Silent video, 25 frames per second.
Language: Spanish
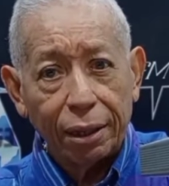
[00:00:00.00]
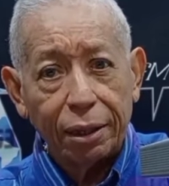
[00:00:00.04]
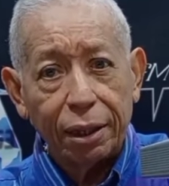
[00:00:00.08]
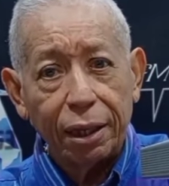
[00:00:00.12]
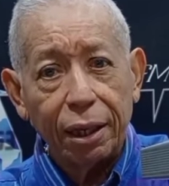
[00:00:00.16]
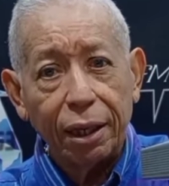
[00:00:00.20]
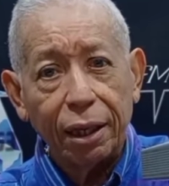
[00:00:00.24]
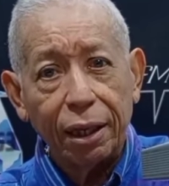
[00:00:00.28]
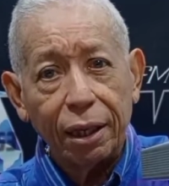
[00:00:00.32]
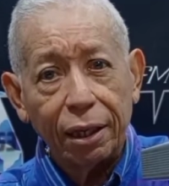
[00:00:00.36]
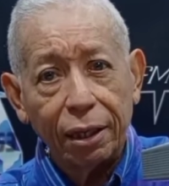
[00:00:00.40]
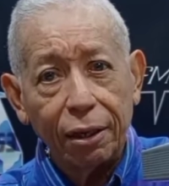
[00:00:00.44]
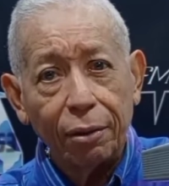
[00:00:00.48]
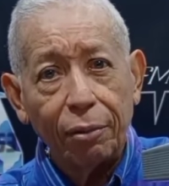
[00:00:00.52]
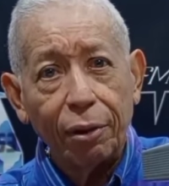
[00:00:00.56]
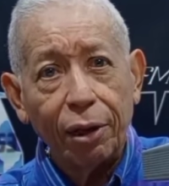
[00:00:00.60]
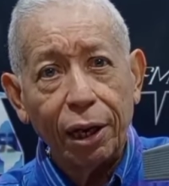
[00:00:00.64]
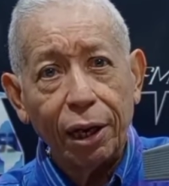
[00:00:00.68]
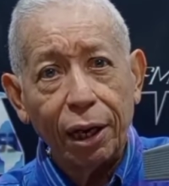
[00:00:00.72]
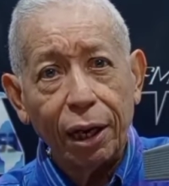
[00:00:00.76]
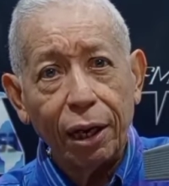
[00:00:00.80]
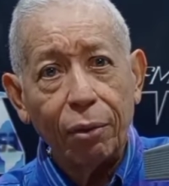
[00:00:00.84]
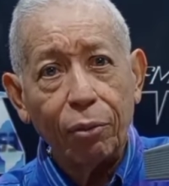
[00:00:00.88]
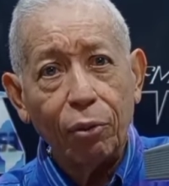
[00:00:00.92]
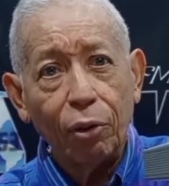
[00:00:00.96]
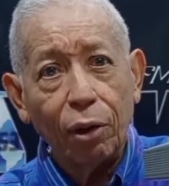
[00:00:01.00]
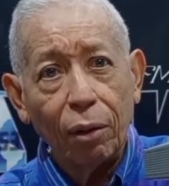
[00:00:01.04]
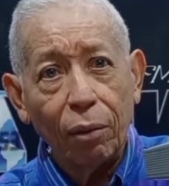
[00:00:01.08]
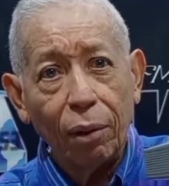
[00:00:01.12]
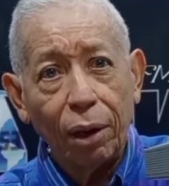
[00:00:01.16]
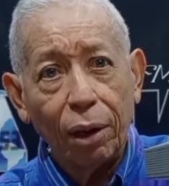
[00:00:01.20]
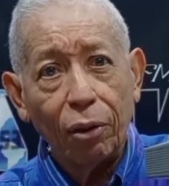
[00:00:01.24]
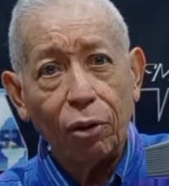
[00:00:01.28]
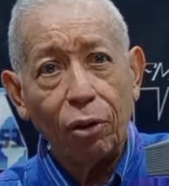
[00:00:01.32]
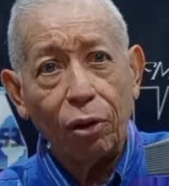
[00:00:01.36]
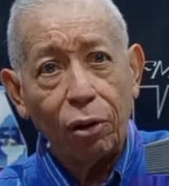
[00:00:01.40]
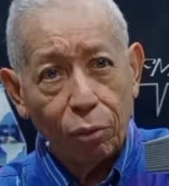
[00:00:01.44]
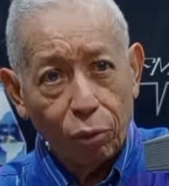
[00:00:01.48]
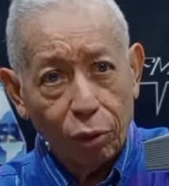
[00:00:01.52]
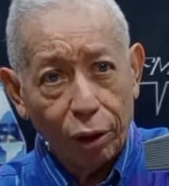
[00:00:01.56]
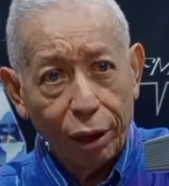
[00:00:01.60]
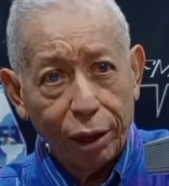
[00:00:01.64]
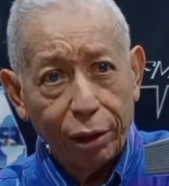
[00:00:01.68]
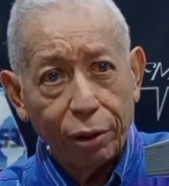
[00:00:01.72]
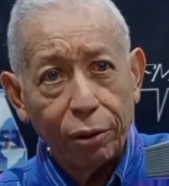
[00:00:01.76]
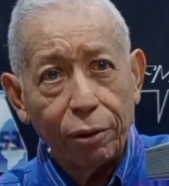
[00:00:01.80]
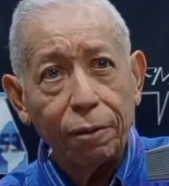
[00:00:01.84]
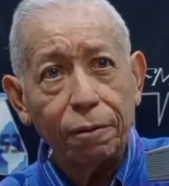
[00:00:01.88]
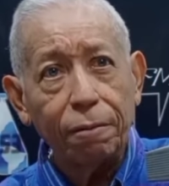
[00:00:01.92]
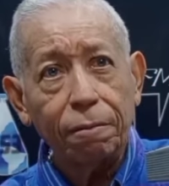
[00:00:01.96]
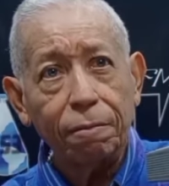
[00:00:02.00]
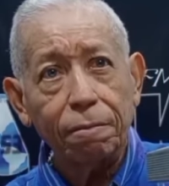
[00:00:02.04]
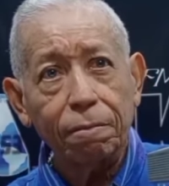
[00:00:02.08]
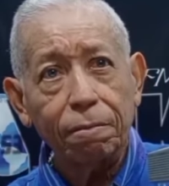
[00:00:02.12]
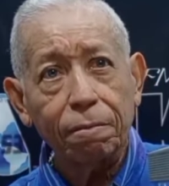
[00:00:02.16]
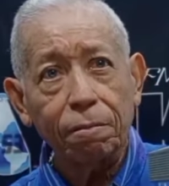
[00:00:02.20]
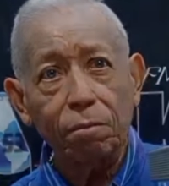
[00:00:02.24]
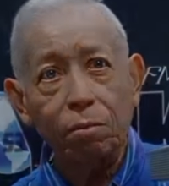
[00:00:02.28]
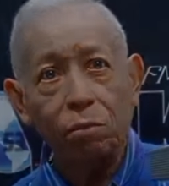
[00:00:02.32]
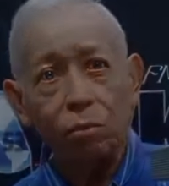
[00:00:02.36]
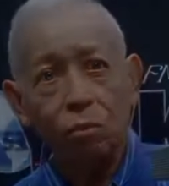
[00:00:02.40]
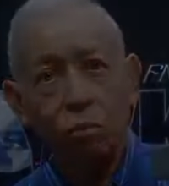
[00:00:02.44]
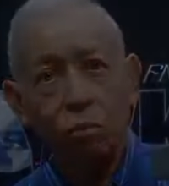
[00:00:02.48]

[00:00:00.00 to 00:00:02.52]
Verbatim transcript: Así que de esta manera hemos hablado del bolero.